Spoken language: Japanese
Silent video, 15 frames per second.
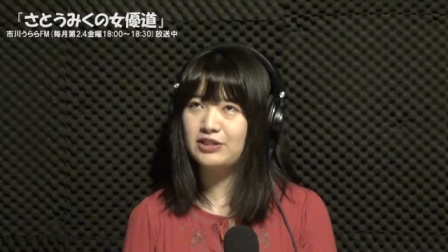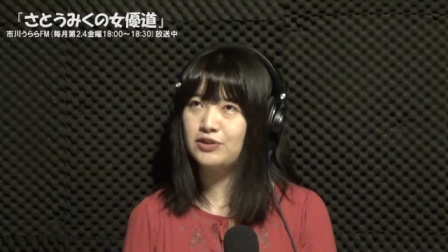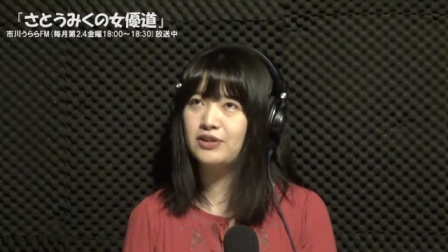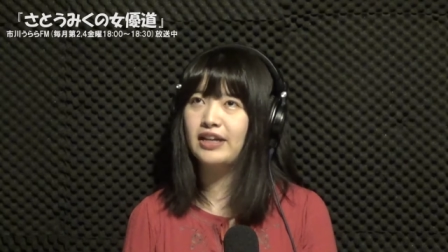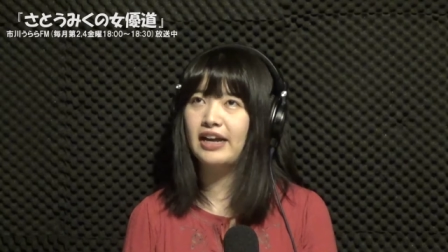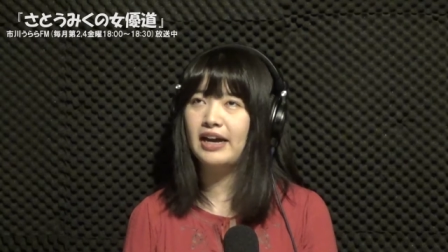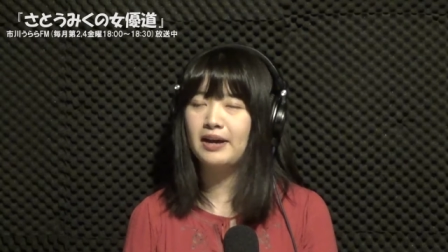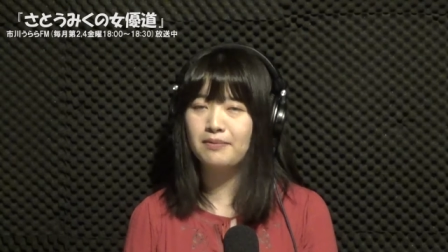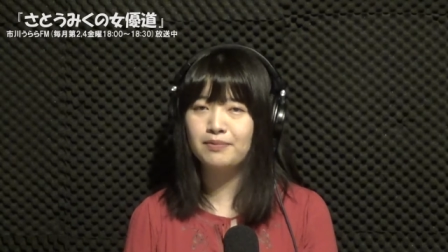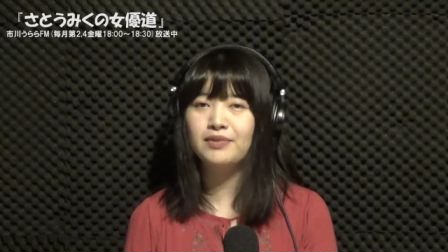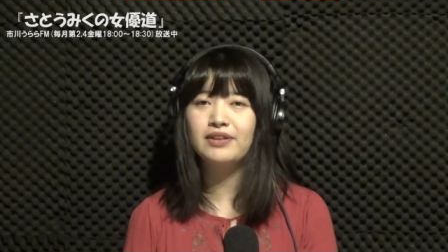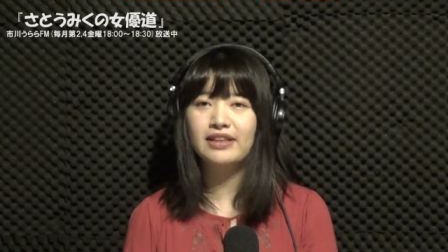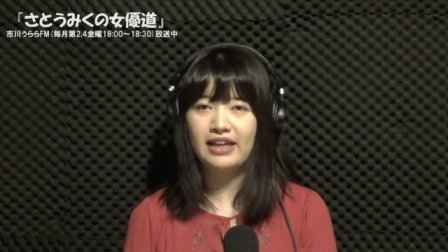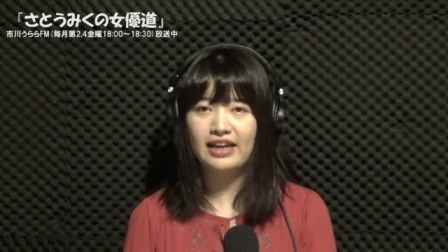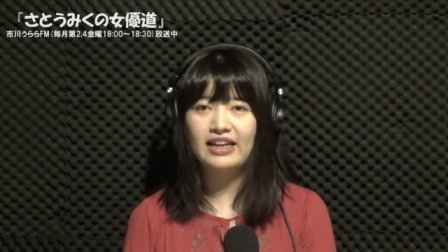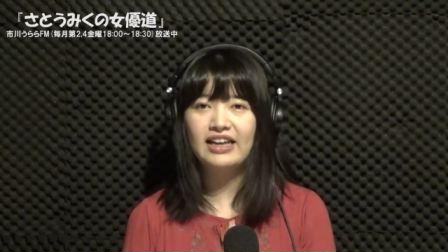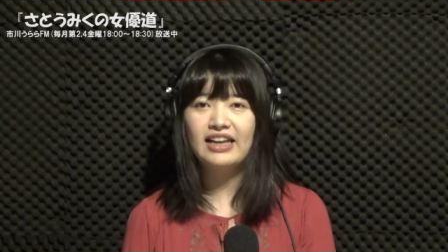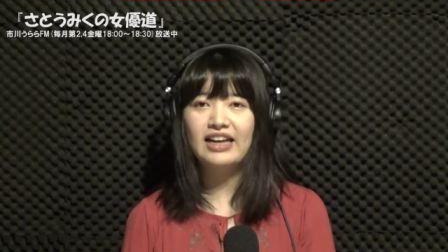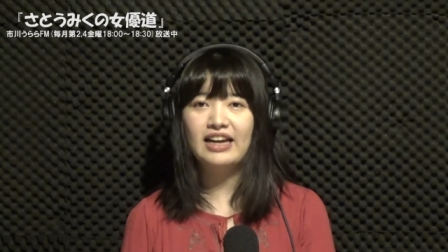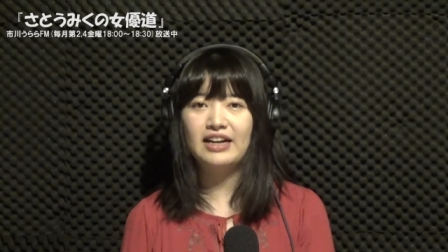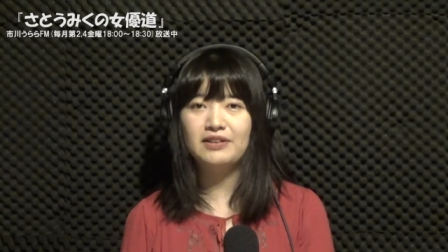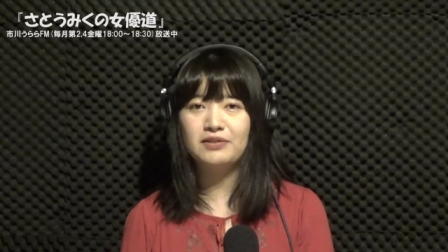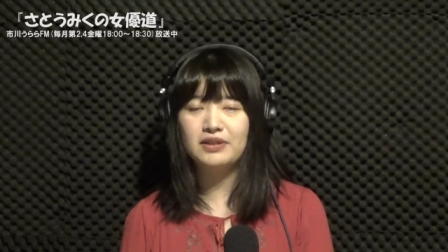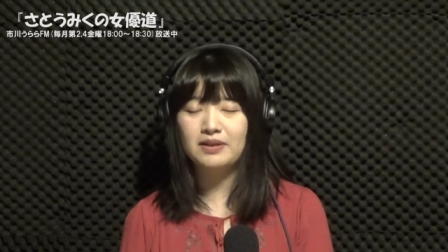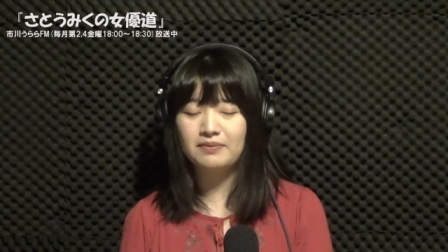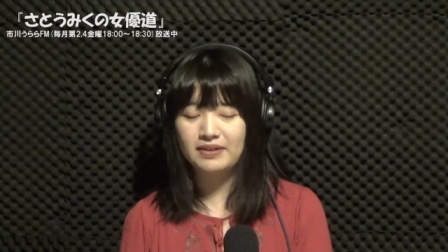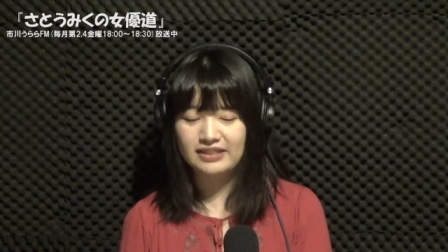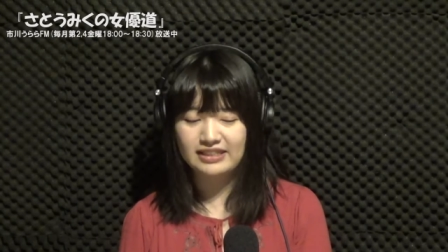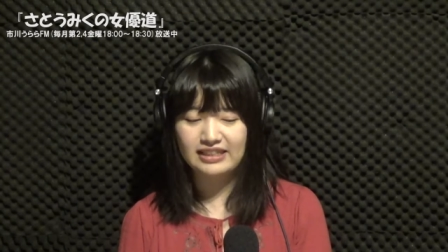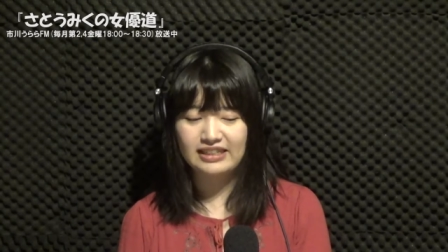20代半分ねあの来
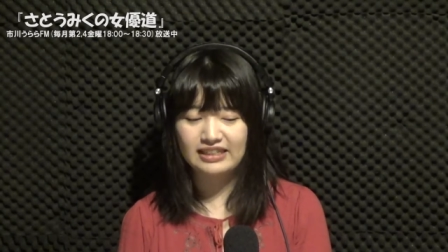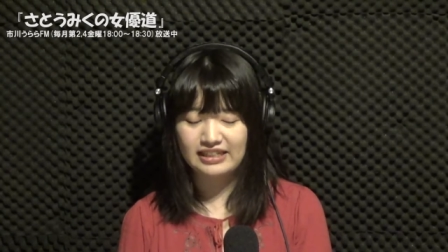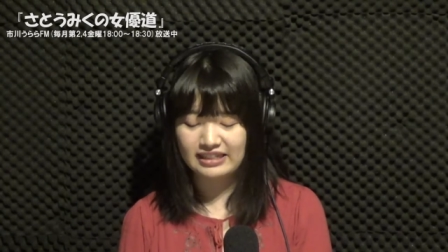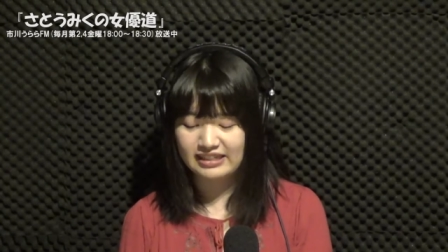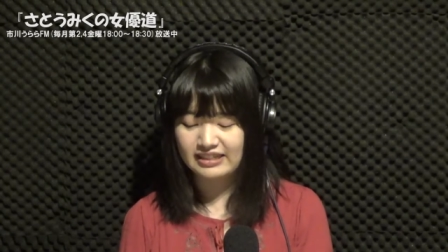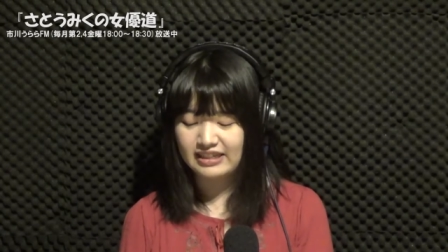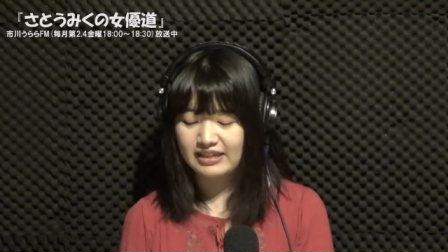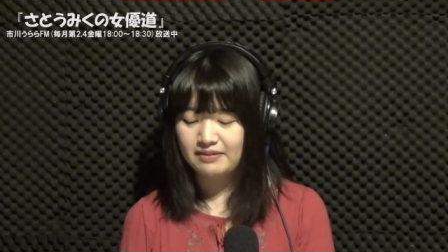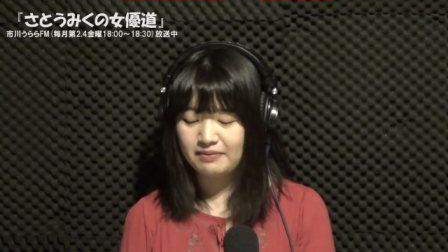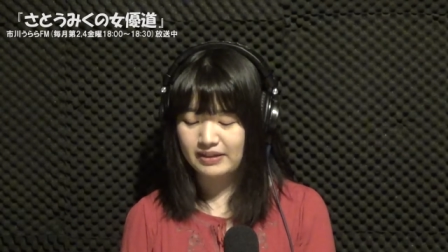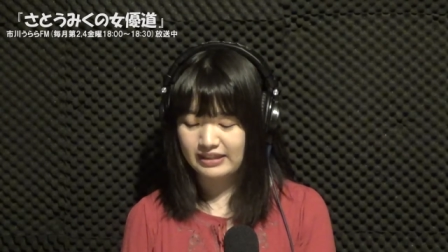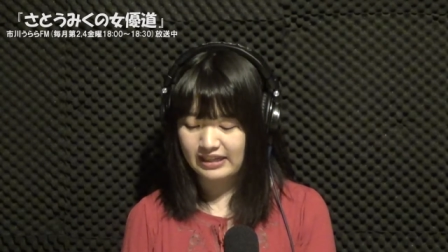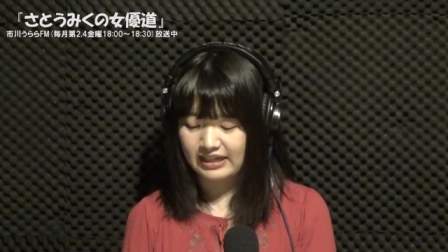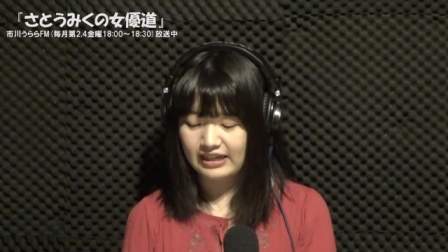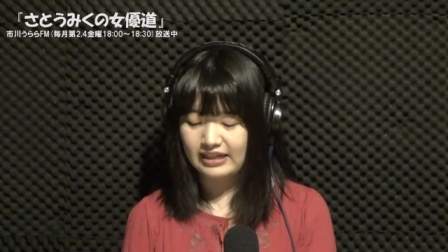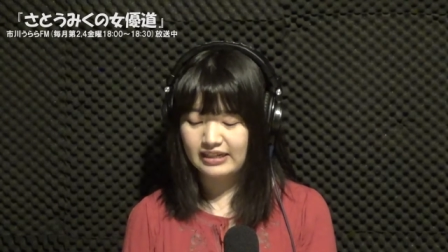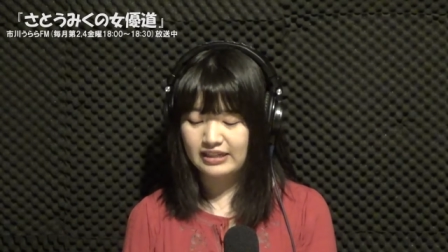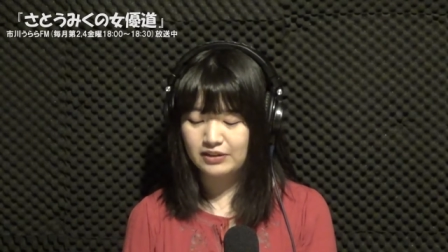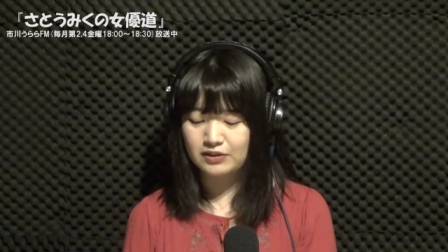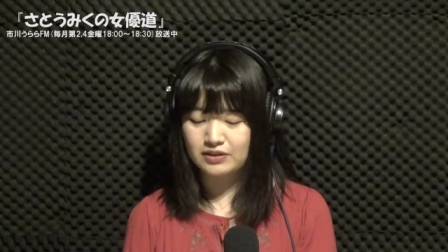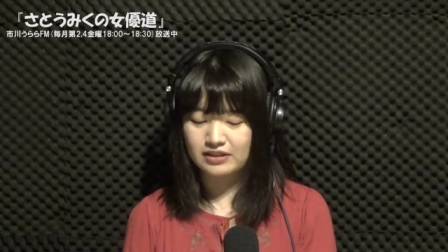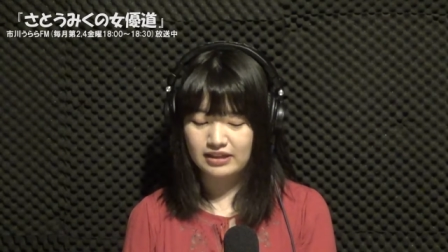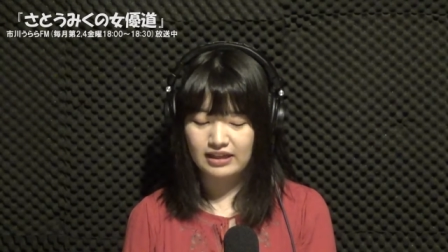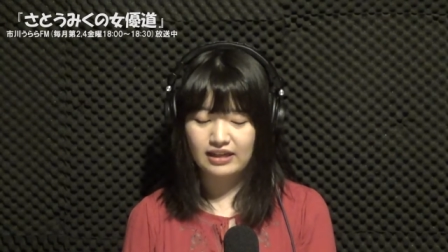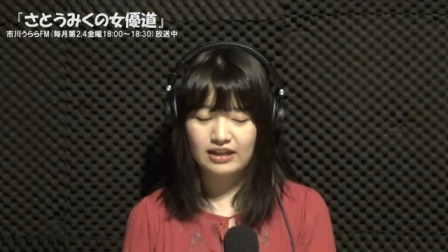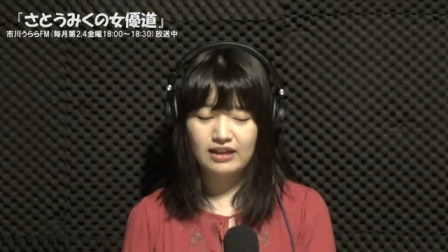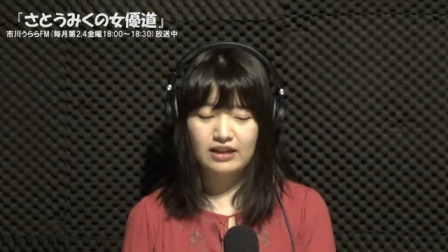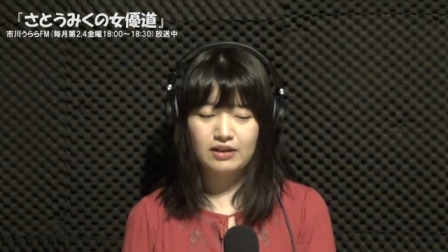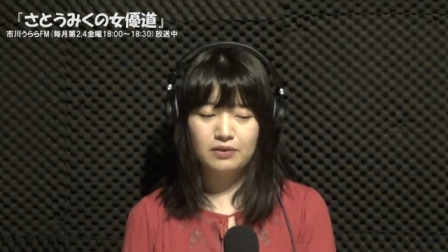ましたからまた一つね